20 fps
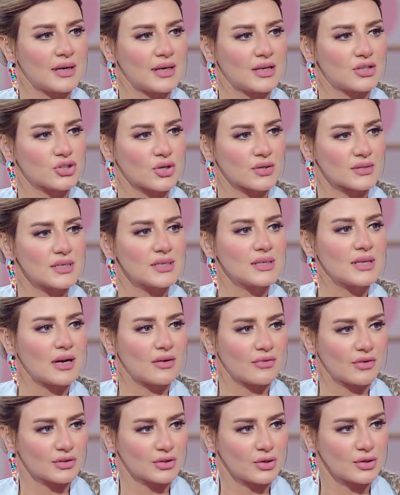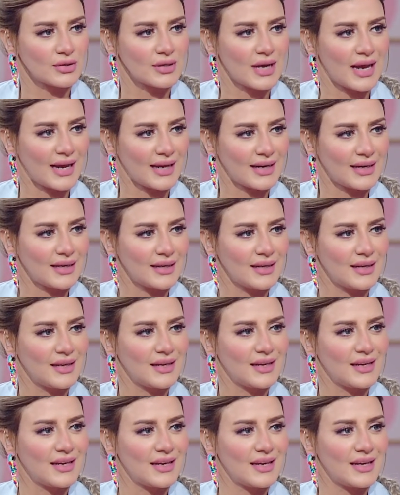شخصيه الافاتار على
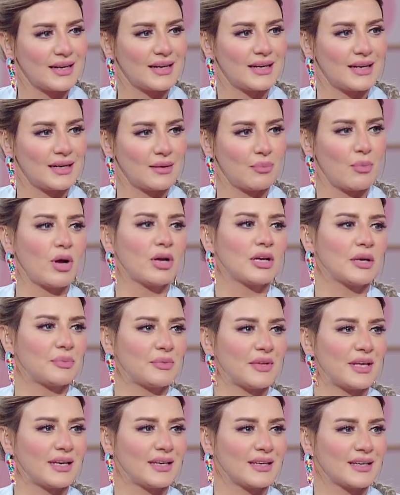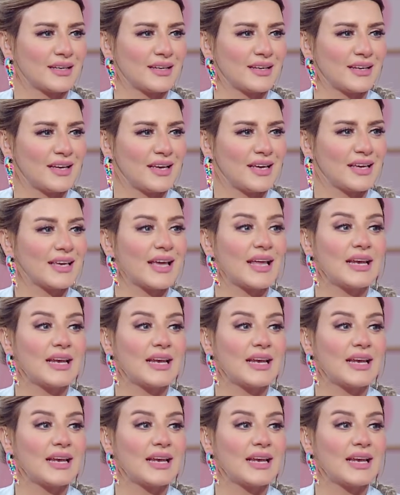المج بتاعك مظبوط